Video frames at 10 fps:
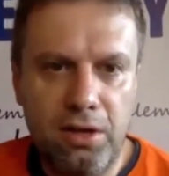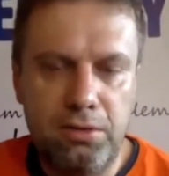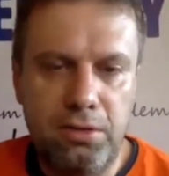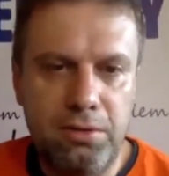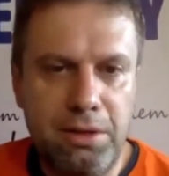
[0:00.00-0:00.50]
w
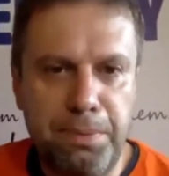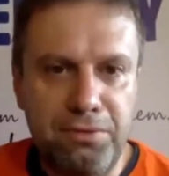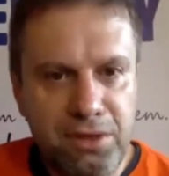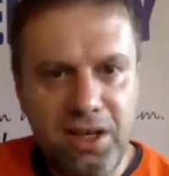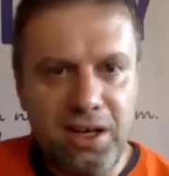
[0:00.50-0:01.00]
którym na
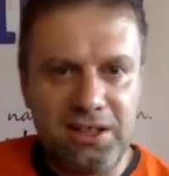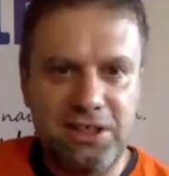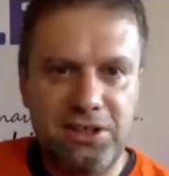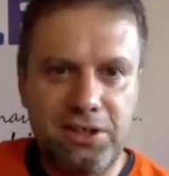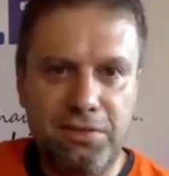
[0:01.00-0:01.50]
pewno
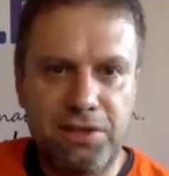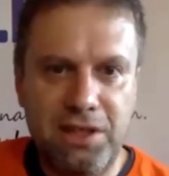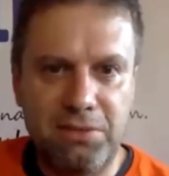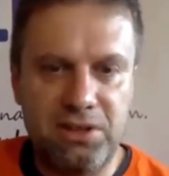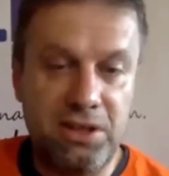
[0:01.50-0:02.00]
kilkaset dzieci
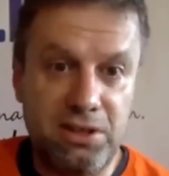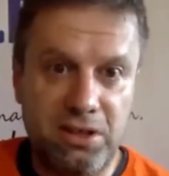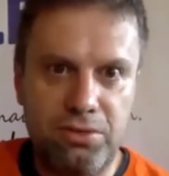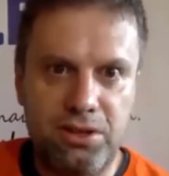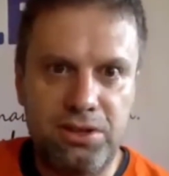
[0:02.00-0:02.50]
widziałem na
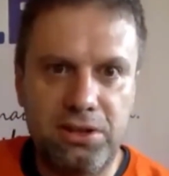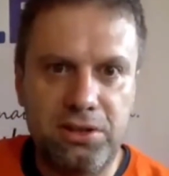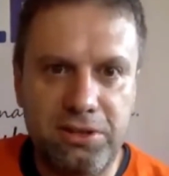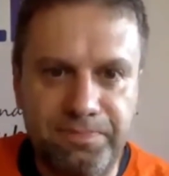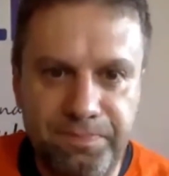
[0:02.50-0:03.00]
zdjęciach
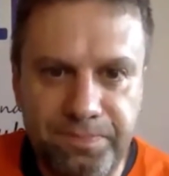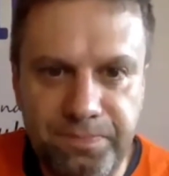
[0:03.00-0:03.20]
uczestniczy.